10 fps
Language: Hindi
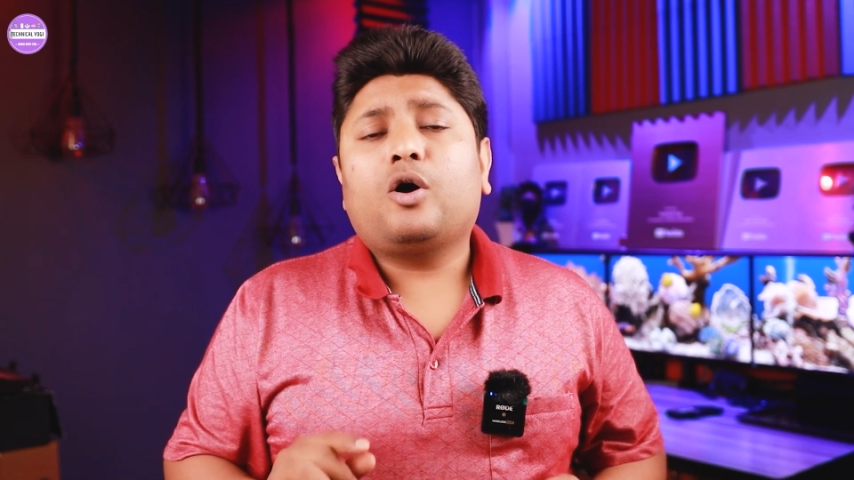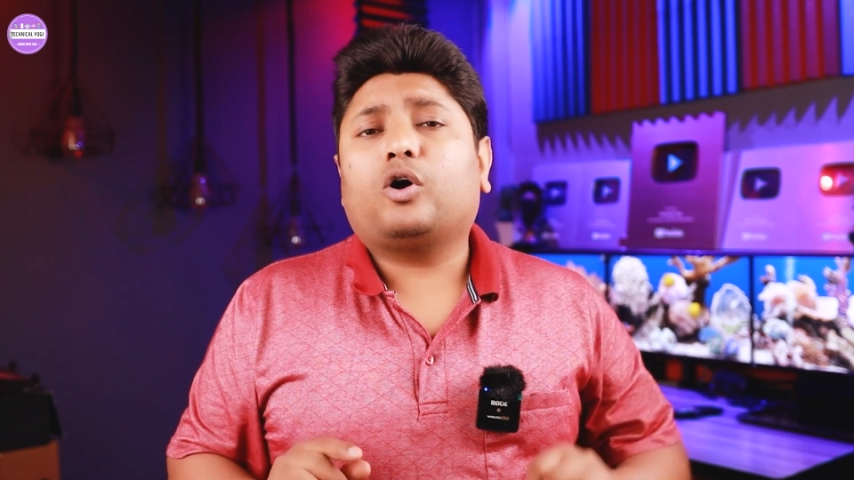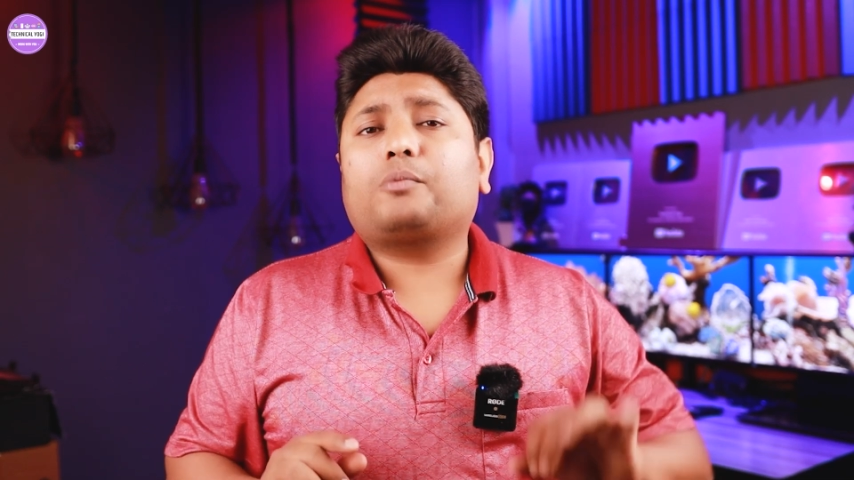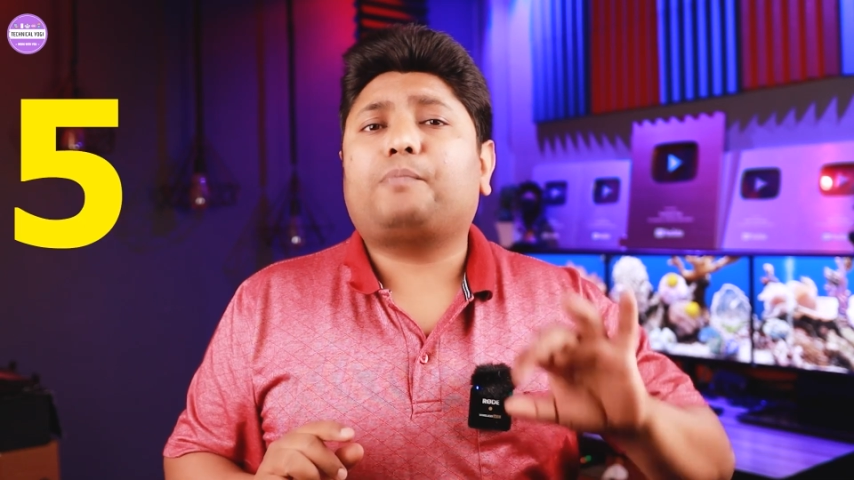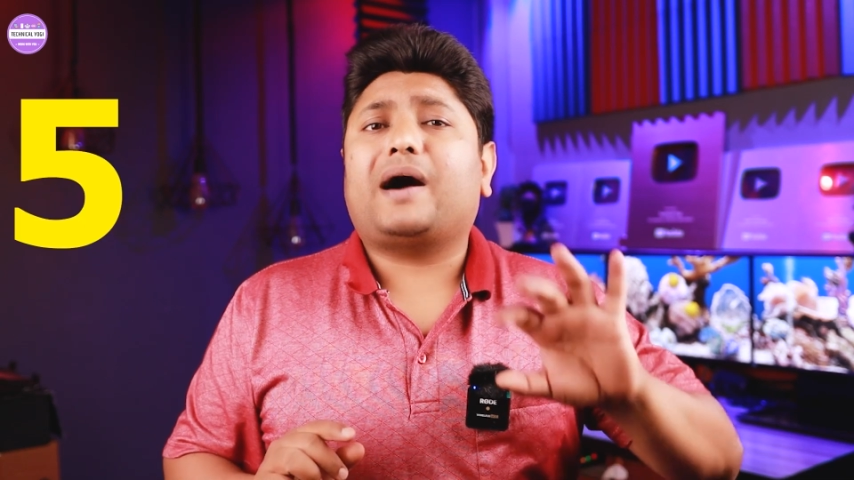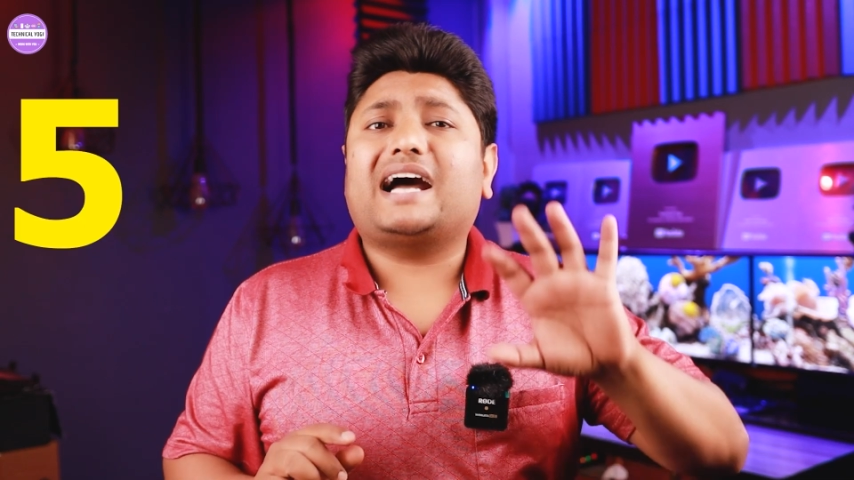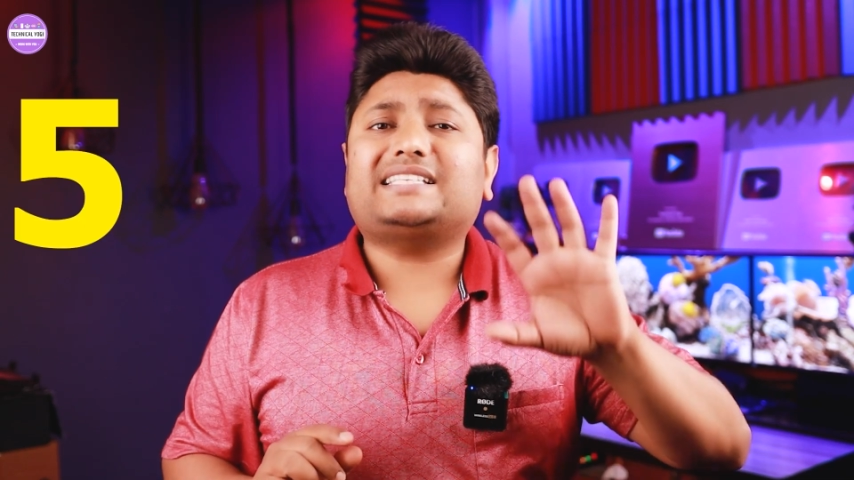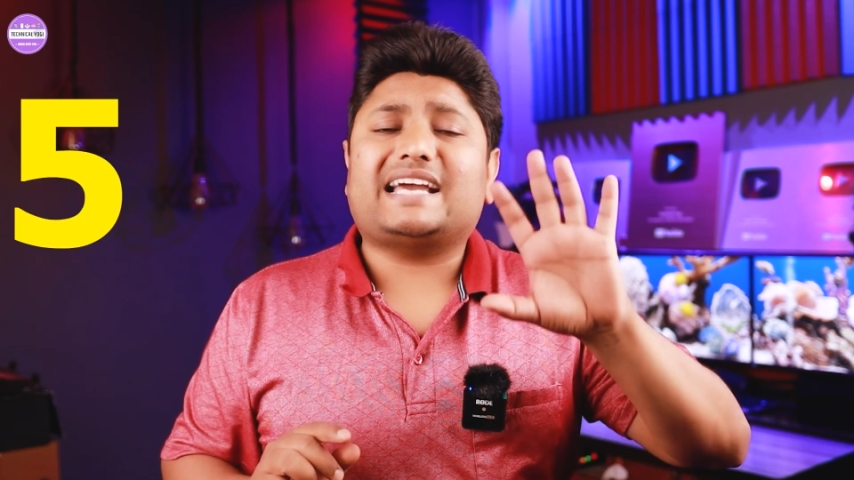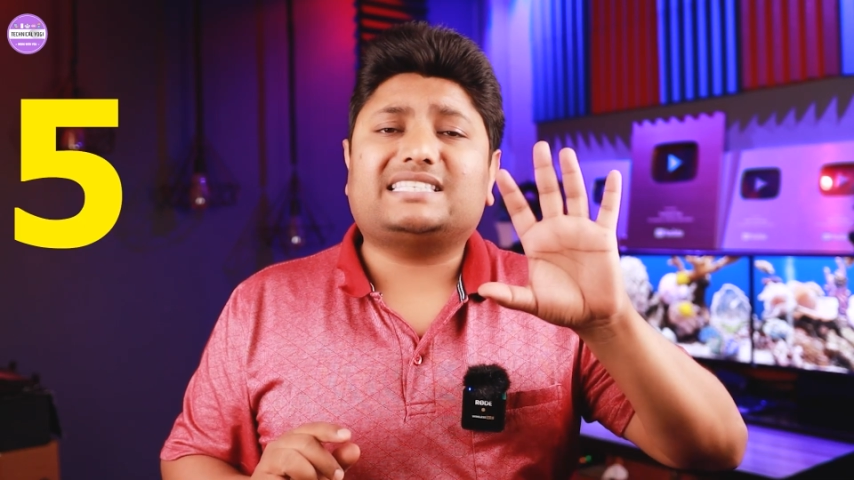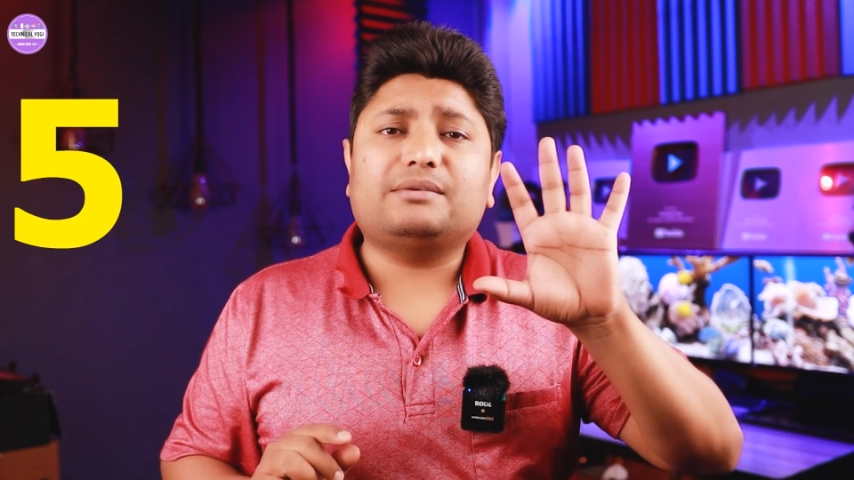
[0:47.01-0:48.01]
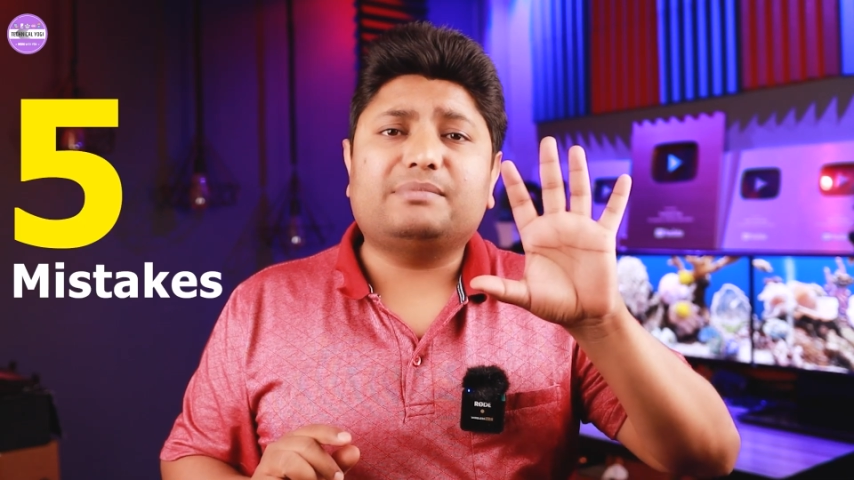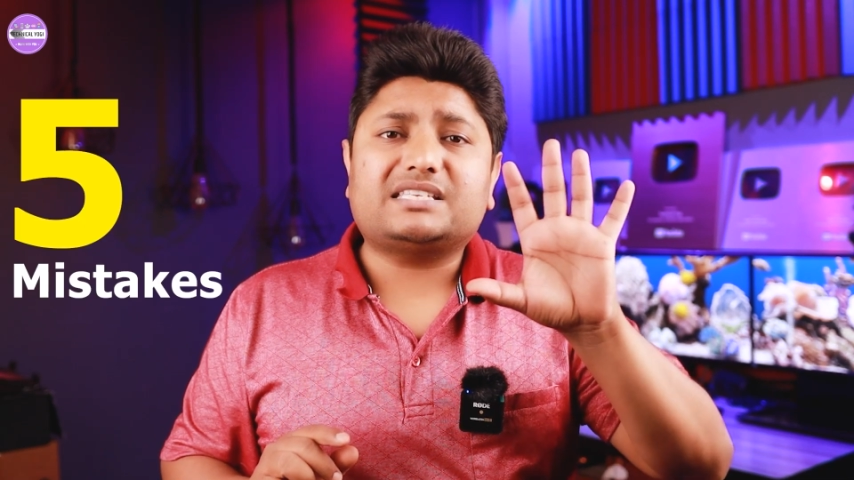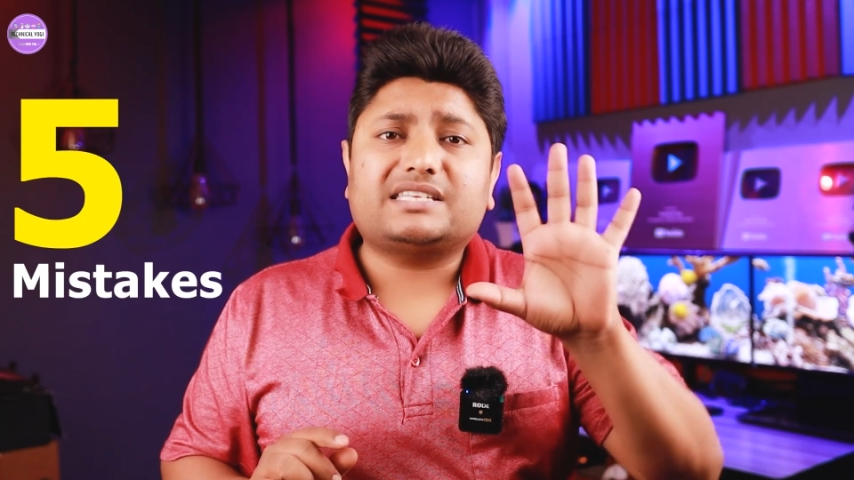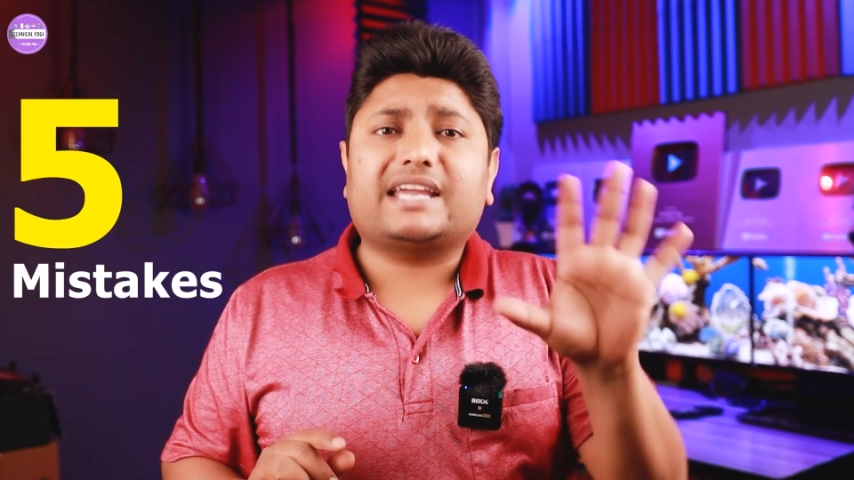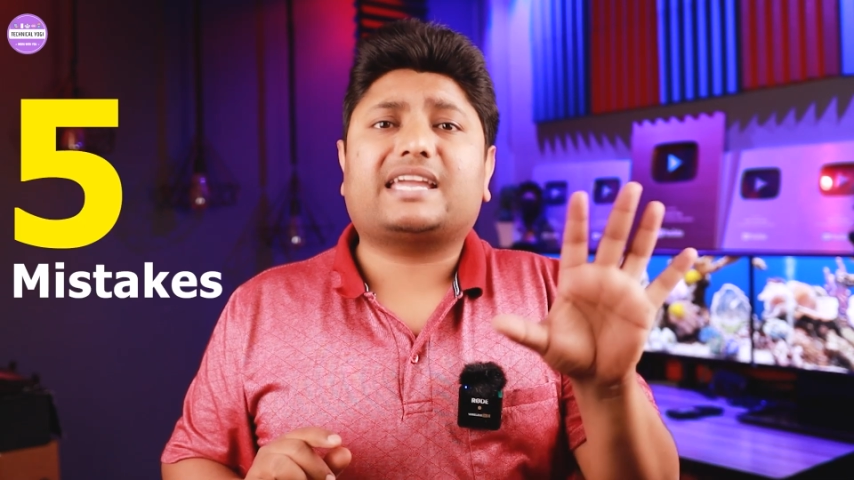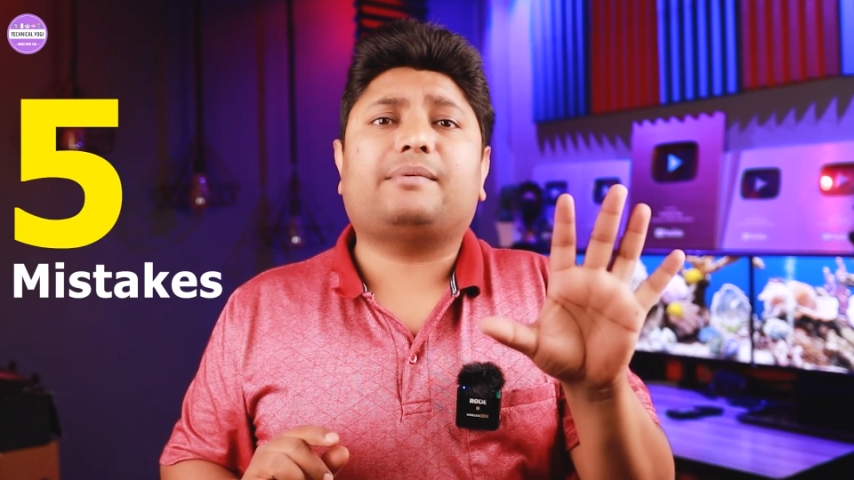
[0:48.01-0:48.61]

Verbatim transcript: और पांच ऐसी मिस्टेक